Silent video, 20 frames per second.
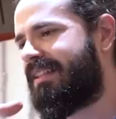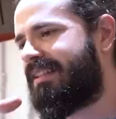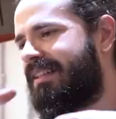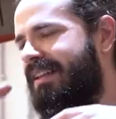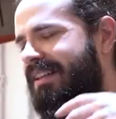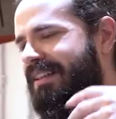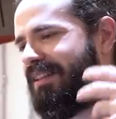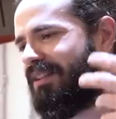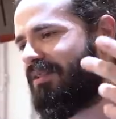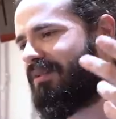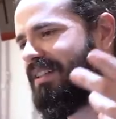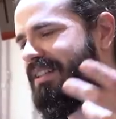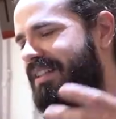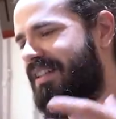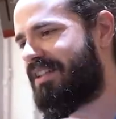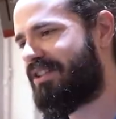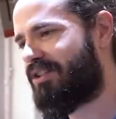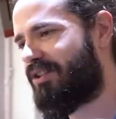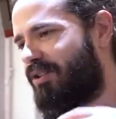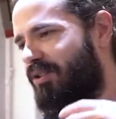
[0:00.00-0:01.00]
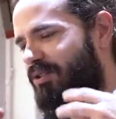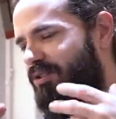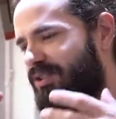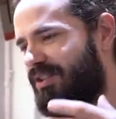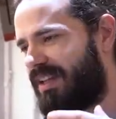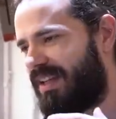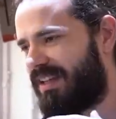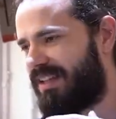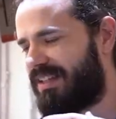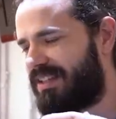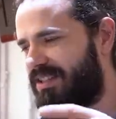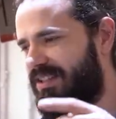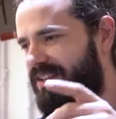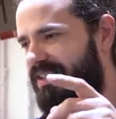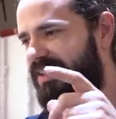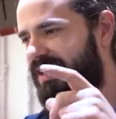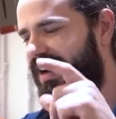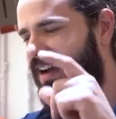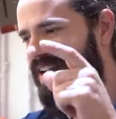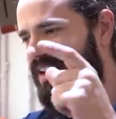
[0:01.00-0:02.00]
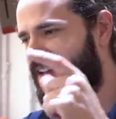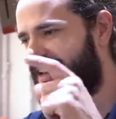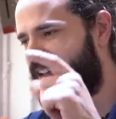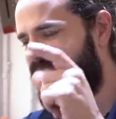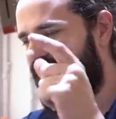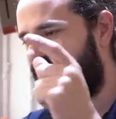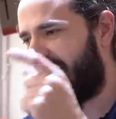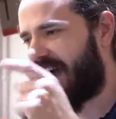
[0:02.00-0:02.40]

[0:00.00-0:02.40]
tentando ver se a gente consegue extrair